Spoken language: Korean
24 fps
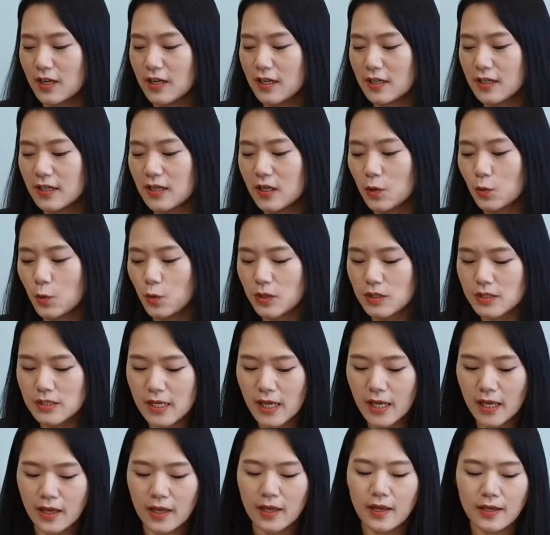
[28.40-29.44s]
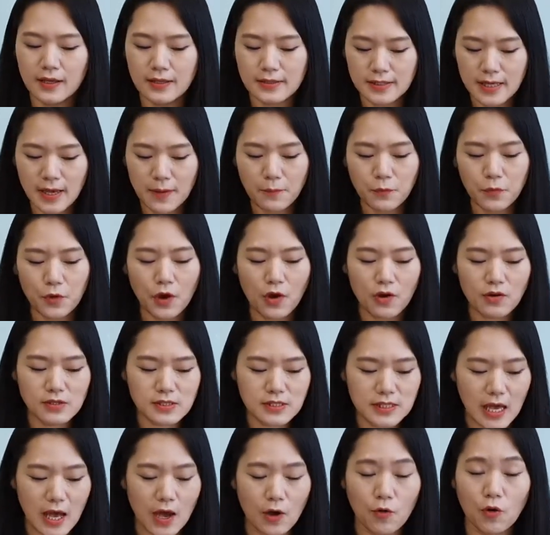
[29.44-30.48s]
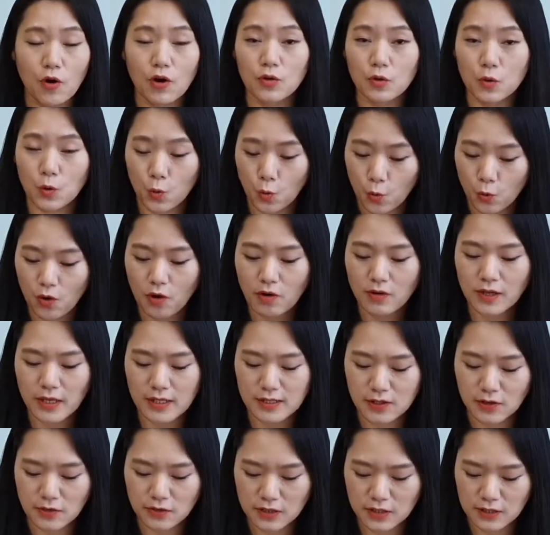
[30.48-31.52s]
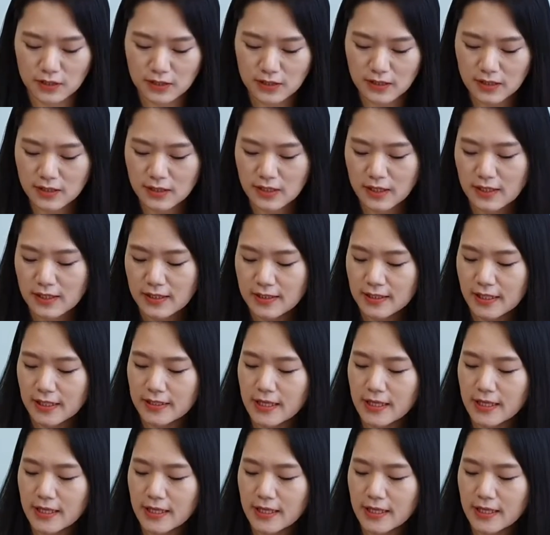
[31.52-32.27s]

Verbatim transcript: 그리고 이제 3권, 4권, 5권에서는 자,